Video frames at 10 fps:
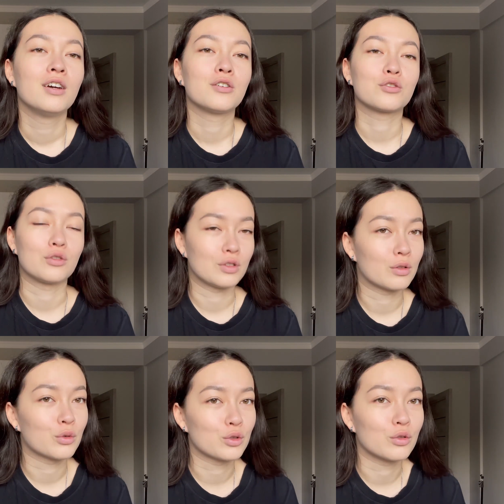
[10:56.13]
что из-за
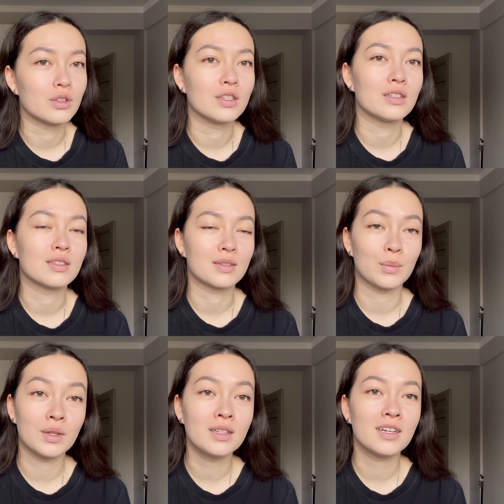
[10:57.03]
того, что ты
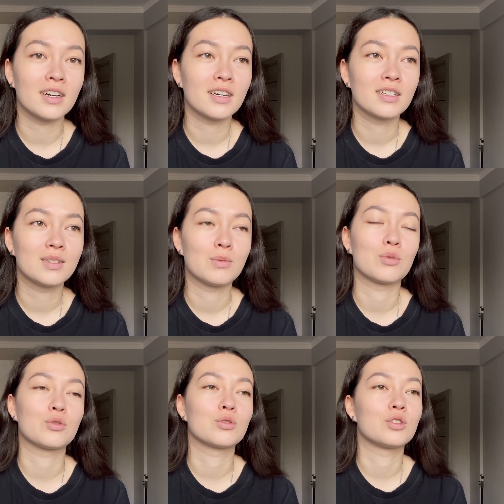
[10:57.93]
забила, тебе
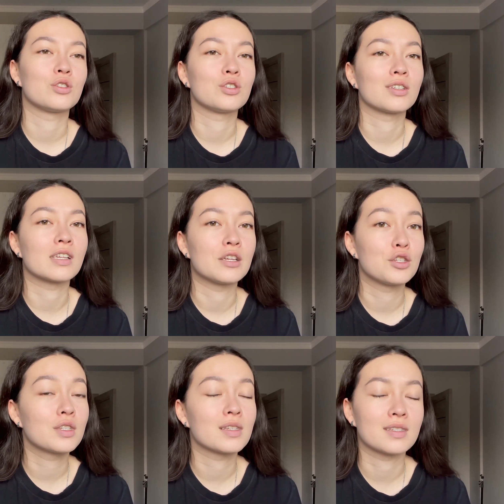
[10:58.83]
придется сейчас
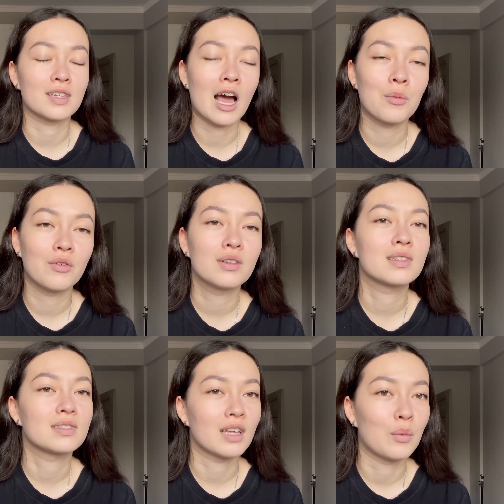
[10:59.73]
лечиться с
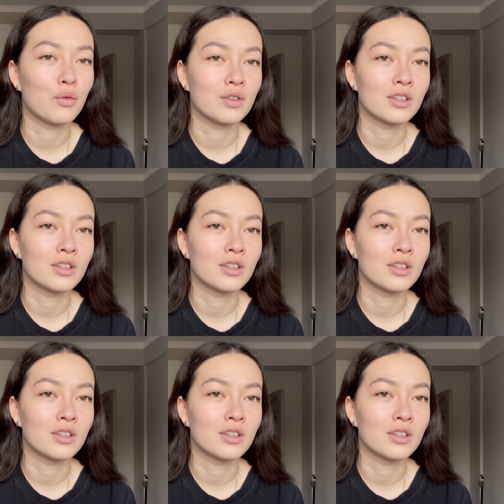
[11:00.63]
самого-самого